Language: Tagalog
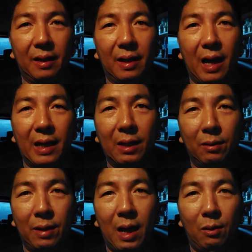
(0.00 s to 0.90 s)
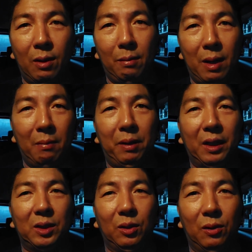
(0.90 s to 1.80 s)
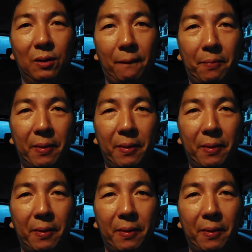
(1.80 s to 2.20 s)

gaya nung naunang mga video,